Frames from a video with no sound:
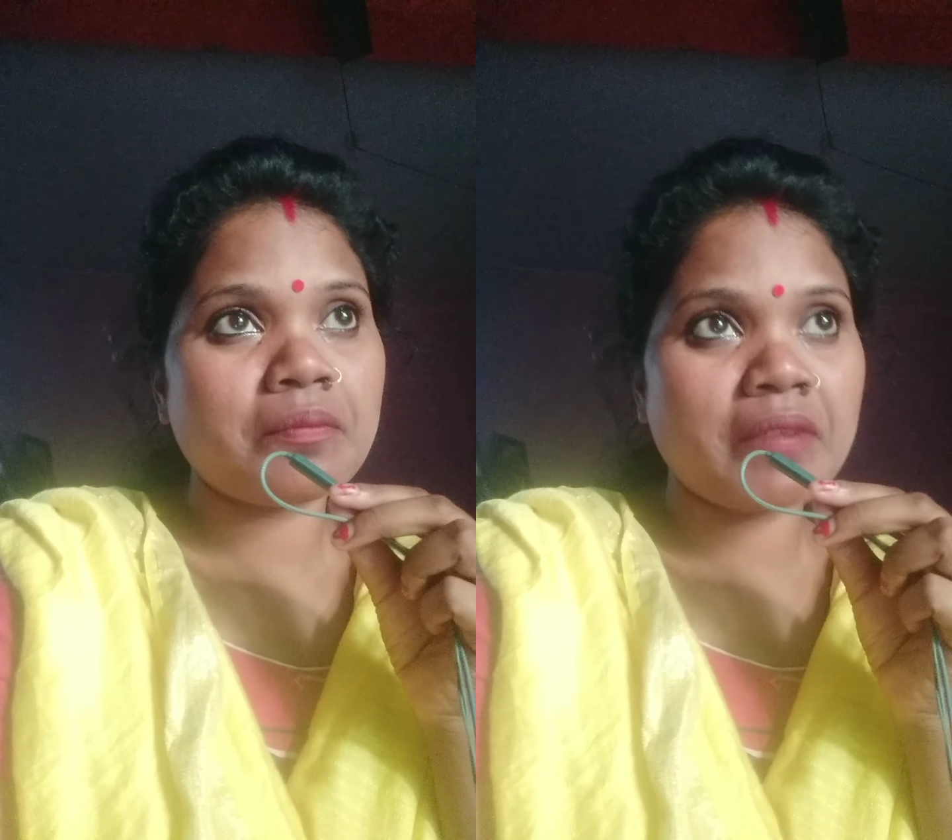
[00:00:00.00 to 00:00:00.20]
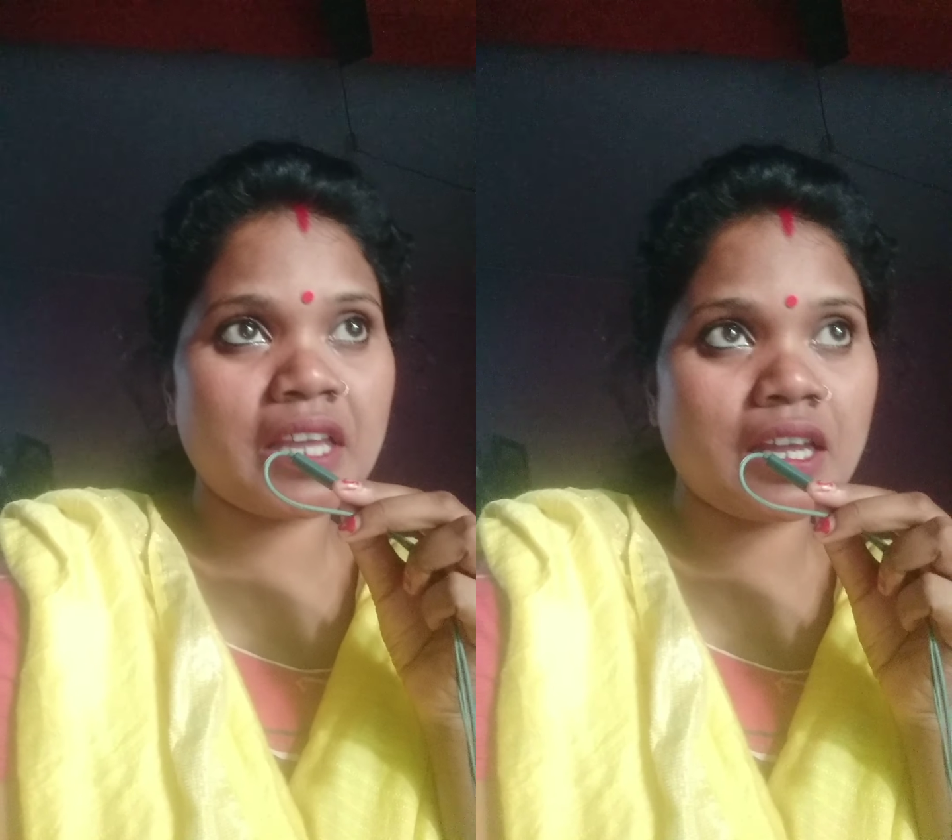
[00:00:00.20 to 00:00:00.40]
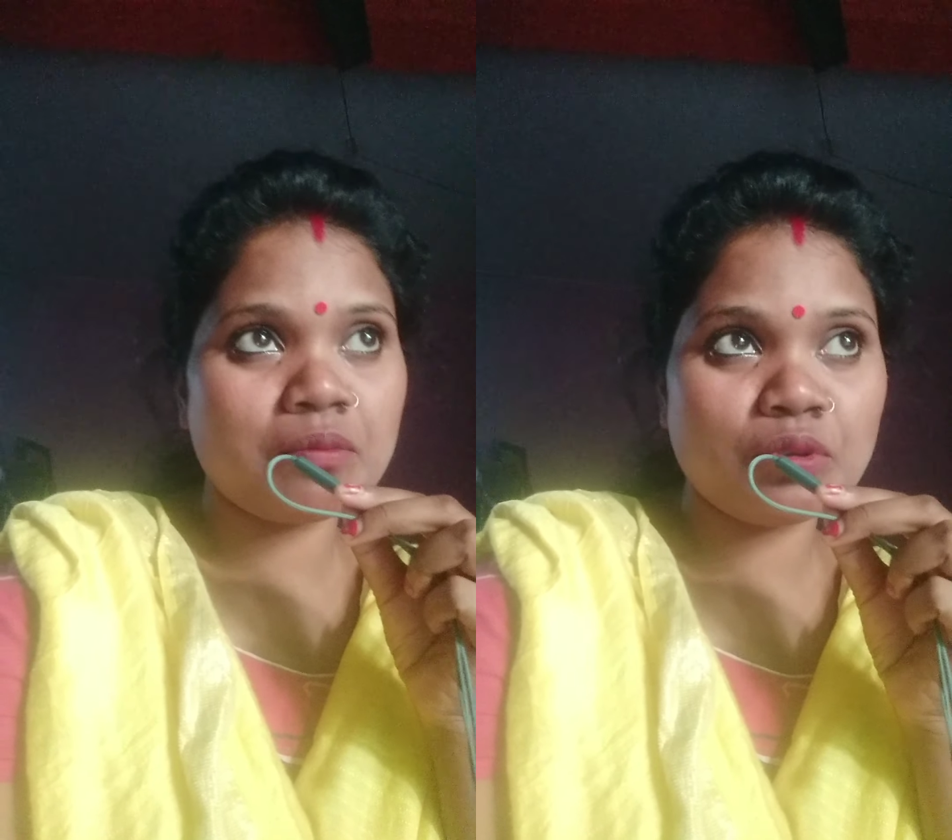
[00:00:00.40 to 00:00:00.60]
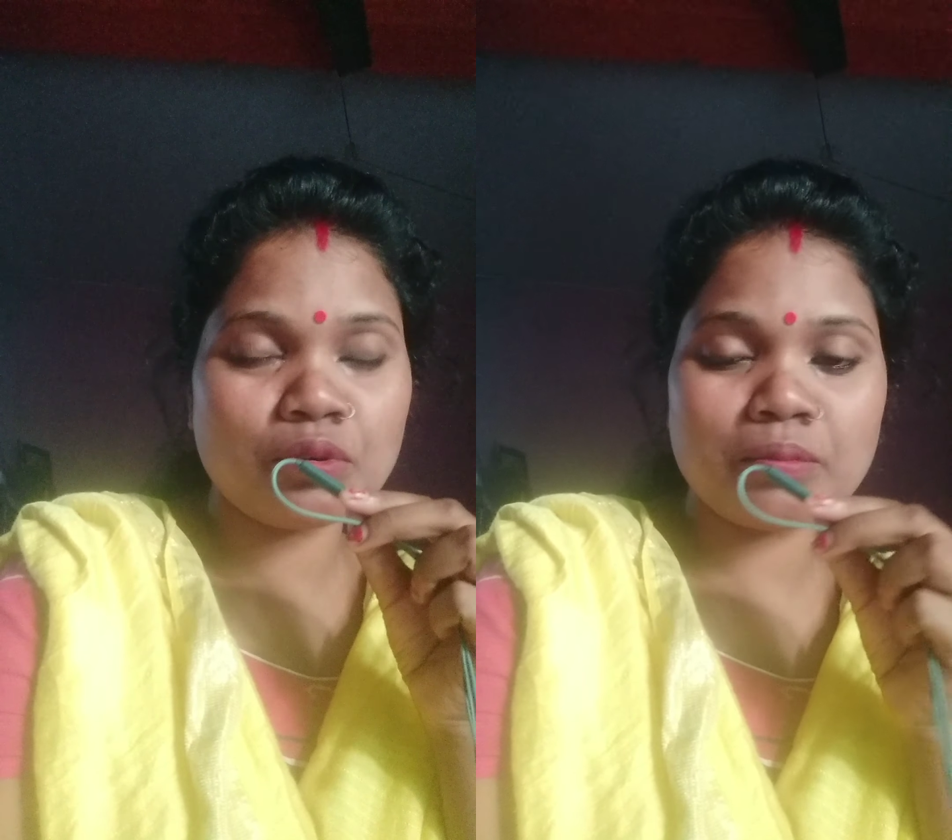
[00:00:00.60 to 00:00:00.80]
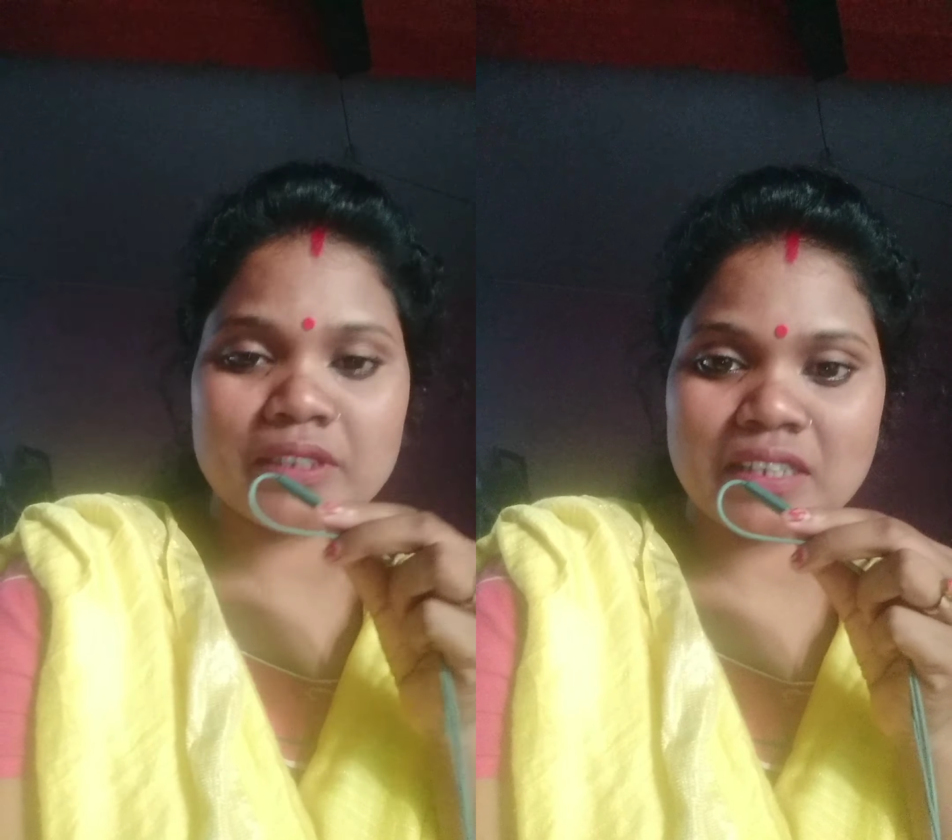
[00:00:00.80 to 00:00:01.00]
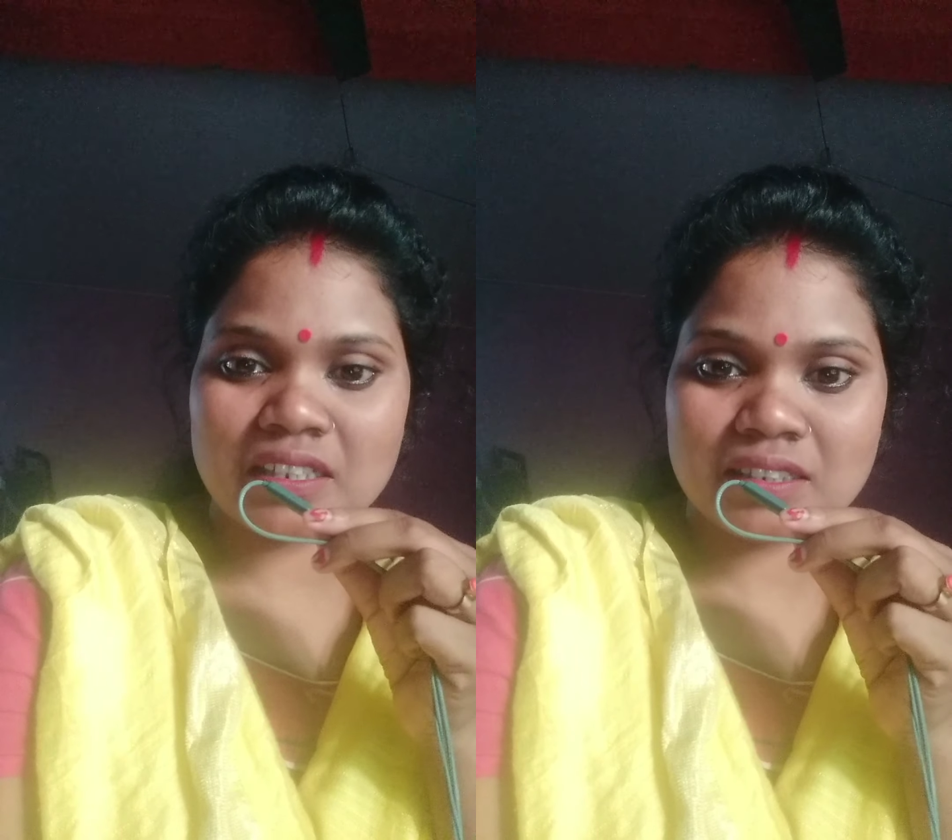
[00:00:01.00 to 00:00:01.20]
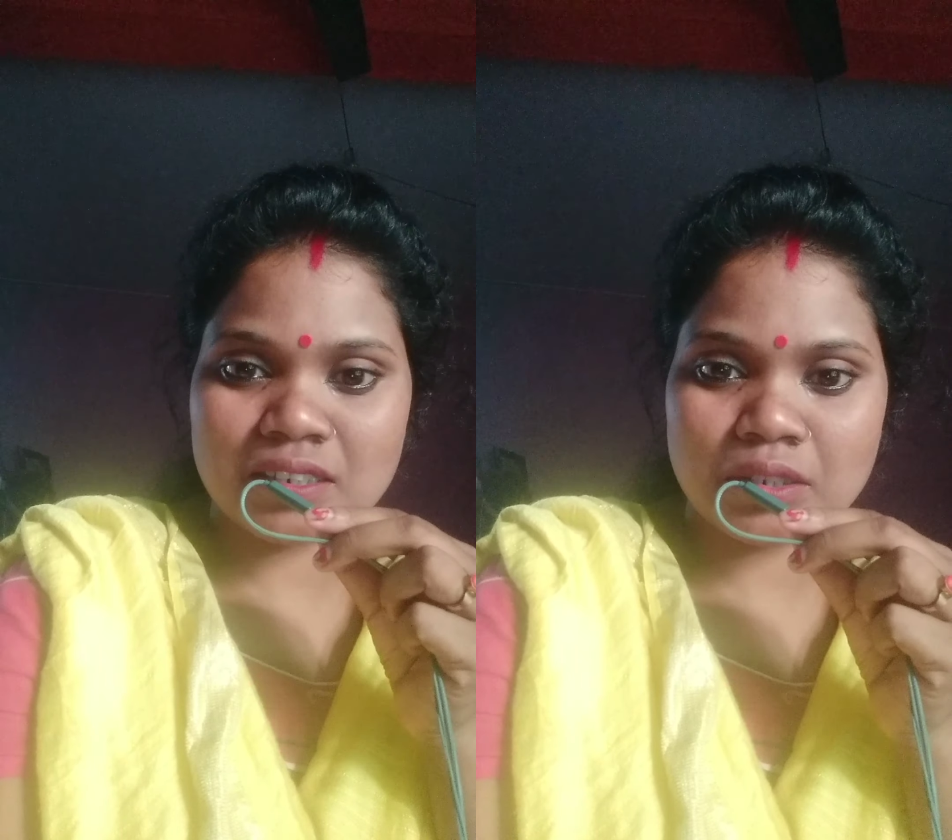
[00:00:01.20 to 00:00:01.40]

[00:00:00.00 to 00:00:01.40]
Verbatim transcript: मैं आप लोग को बता दे